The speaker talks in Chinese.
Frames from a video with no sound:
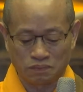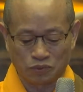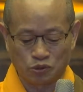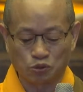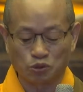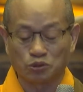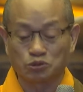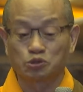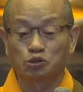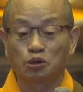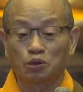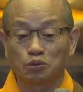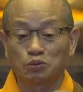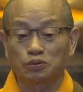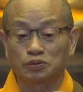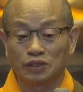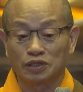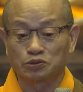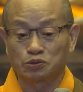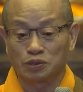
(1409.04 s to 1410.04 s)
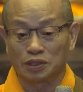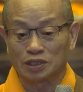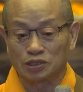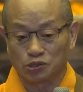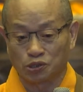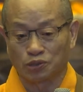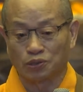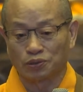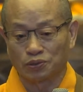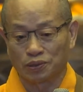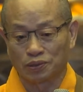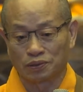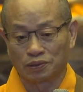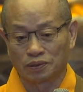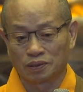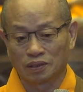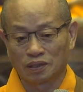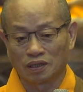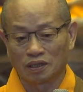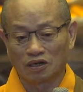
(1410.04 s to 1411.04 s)
做错误的追求，
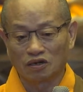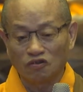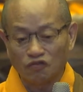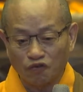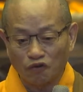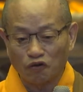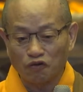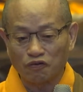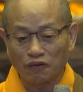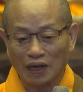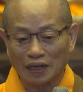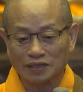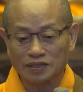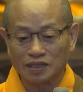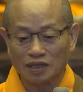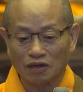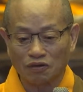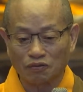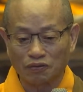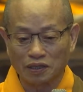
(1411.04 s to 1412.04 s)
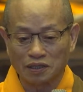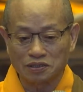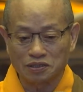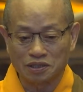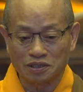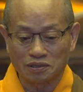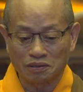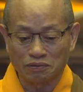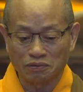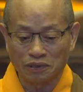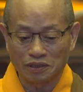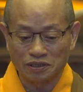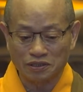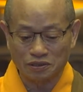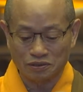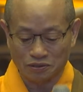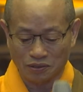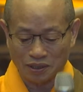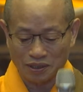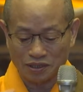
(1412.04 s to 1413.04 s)
而佛法是要回回
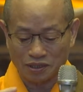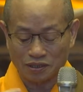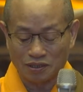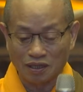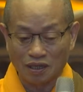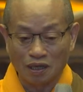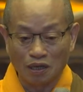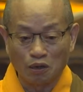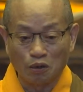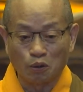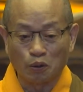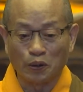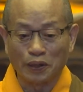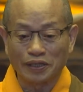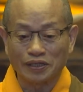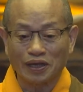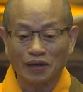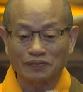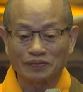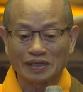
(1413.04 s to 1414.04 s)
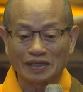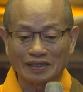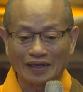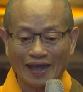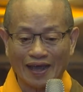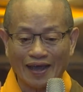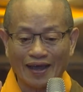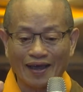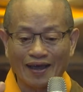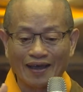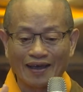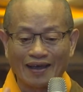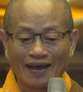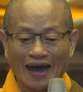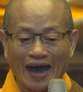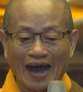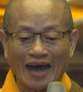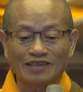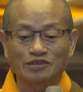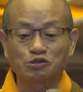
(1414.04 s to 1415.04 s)
随时回到你来
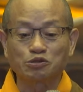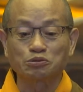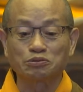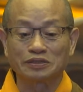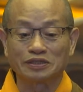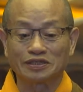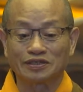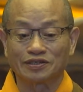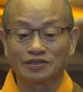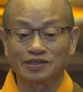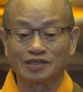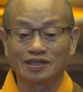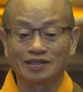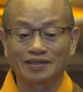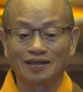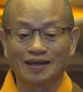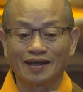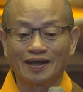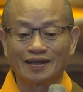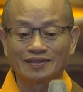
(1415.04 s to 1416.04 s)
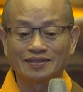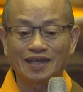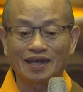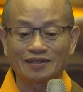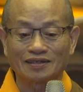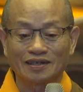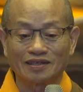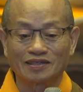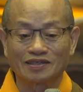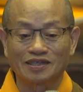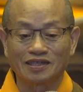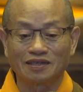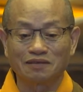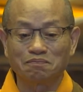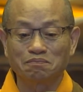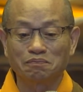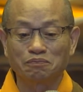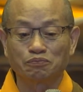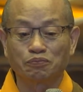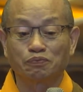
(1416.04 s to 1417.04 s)
安住你的心，让你
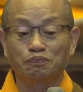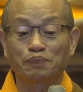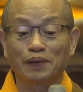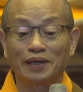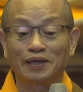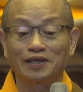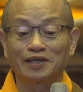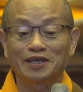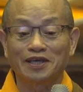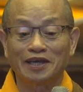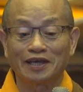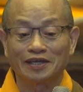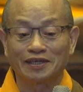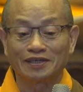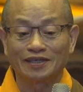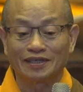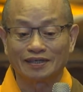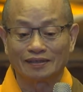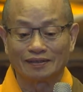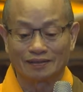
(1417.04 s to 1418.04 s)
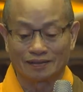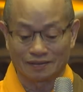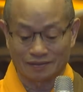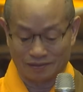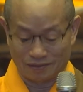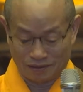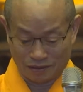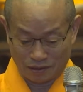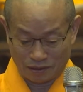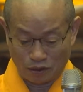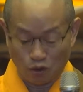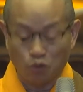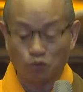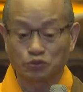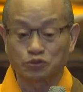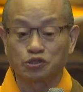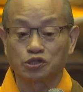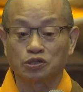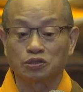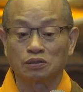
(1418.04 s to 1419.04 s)
心不被业力控
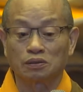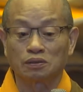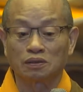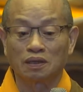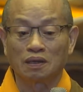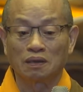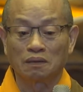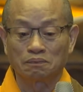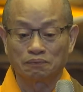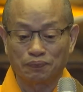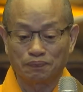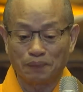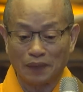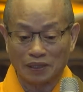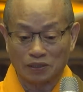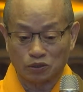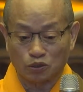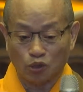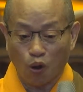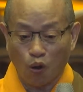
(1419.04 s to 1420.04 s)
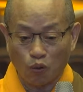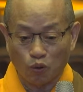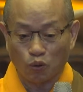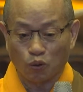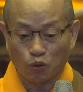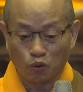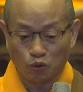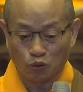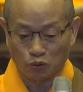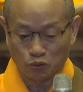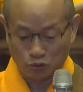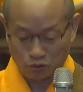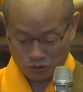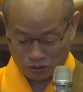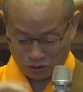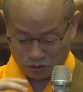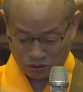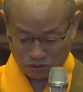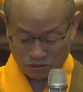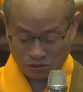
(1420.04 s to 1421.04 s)
制，不被痛苦
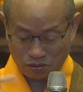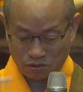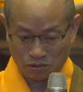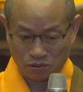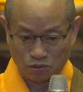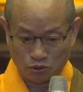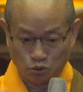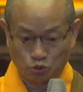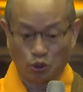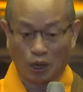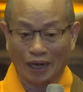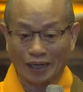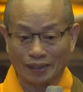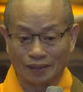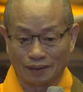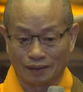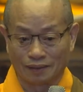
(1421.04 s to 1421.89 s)
转。